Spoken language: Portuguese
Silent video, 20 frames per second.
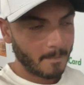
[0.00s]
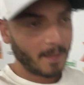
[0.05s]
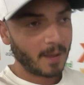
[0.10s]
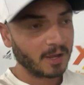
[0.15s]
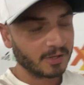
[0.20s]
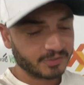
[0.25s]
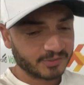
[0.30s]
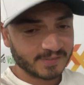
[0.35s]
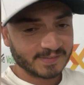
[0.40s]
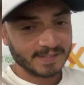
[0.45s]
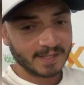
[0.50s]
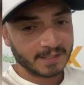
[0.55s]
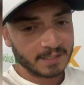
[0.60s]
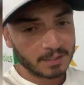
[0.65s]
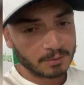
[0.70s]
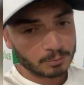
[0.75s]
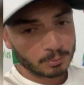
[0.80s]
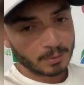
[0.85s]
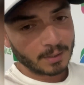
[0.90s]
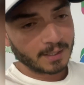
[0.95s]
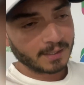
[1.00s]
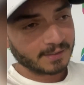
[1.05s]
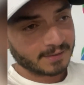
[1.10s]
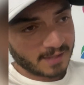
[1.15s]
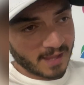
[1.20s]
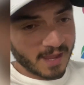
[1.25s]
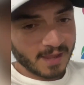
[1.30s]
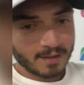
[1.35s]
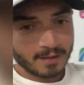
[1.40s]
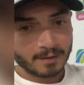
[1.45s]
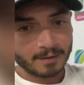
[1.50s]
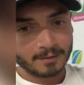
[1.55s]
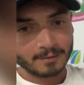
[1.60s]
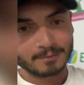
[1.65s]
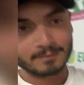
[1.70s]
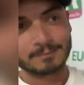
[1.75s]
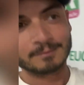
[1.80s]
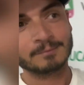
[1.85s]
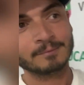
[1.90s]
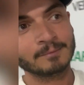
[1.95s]
Acho que seria uma
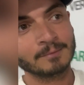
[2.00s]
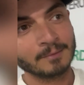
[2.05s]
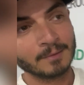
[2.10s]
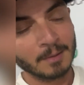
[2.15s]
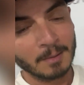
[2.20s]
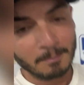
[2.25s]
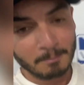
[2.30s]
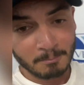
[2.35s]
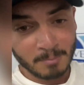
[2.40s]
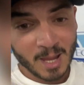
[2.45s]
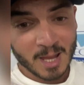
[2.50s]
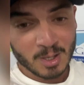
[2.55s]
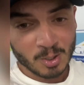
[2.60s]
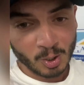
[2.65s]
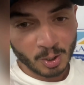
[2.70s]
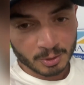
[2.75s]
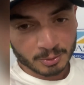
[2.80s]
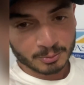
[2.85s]
ideia melhor